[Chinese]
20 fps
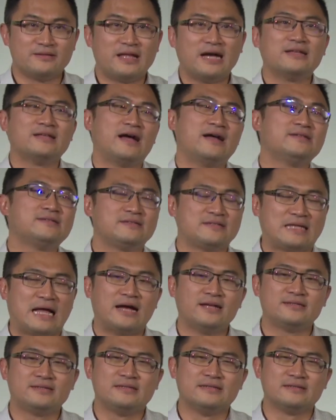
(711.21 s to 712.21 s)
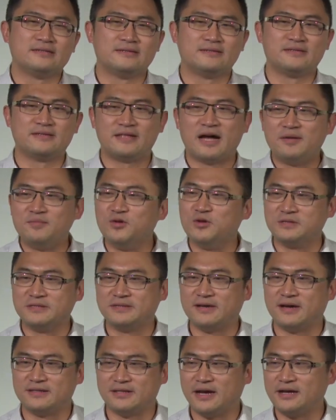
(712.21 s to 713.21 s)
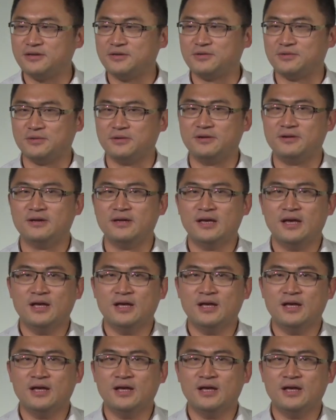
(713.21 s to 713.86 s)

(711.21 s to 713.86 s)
他他他其实是当梦唱，他是说